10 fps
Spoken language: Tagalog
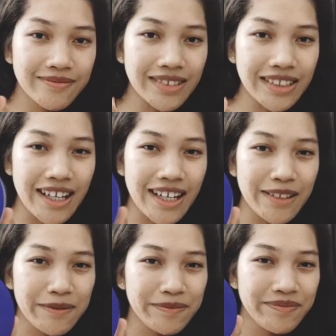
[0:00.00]

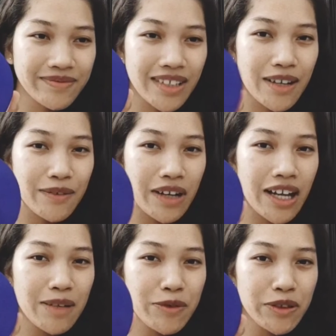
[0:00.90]
Yan.
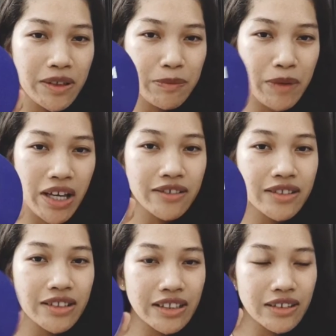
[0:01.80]
Alam ko na
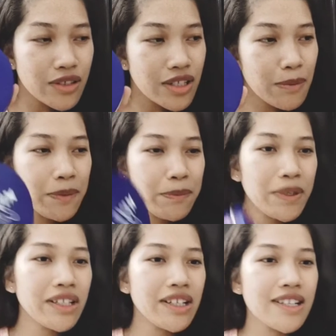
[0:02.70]
mayroon din to sa
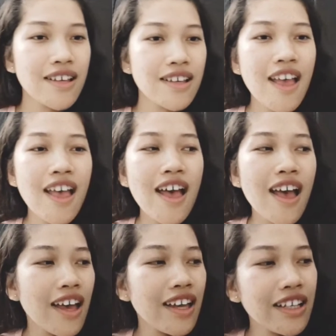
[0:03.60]
Pilipinas.
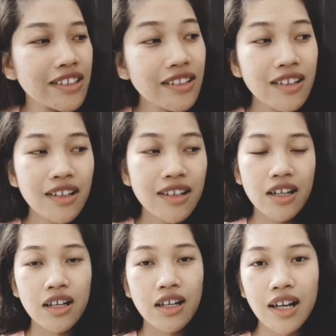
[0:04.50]
And
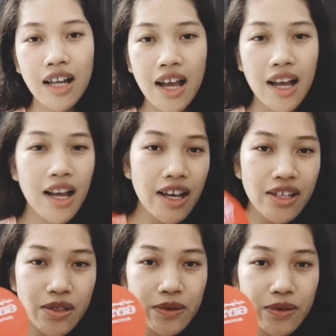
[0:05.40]

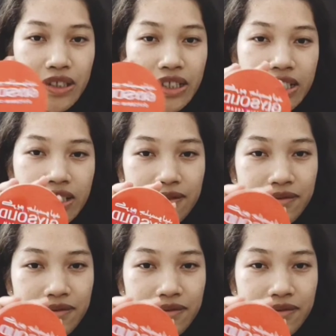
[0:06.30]
glysolid.